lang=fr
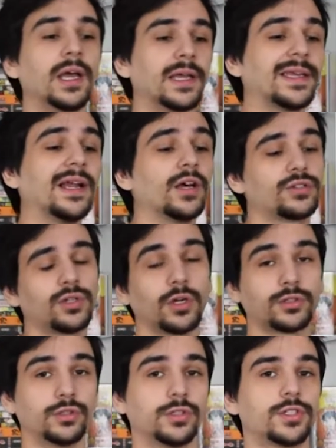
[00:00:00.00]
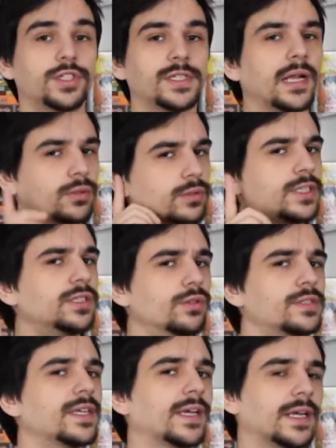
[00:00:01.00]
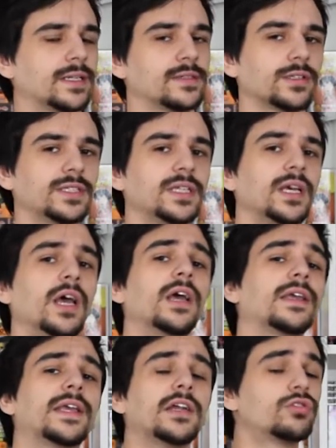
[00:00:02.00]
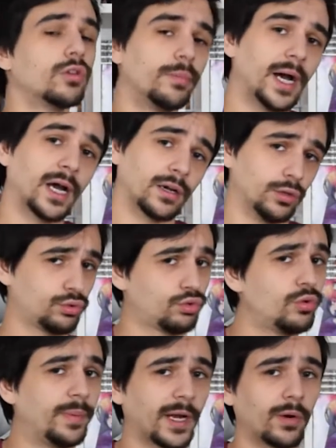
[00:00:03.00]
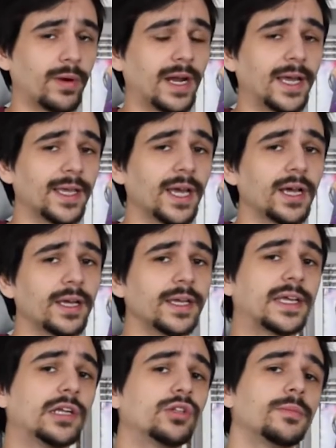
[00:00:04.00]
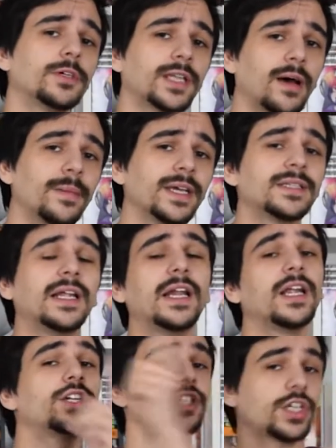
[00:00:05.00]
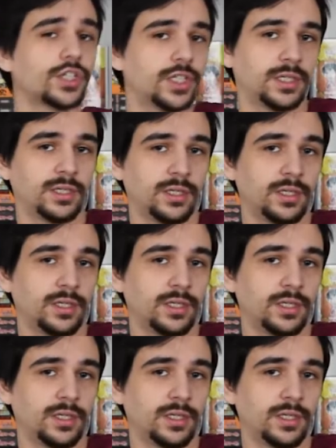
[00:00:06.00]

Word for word: qu'elle sorte de chez elle, donc Kido sait qu'elle est sortie, qu'elle se barre super loin à la gare et qu'elle demande à un mec d'aller la chercher.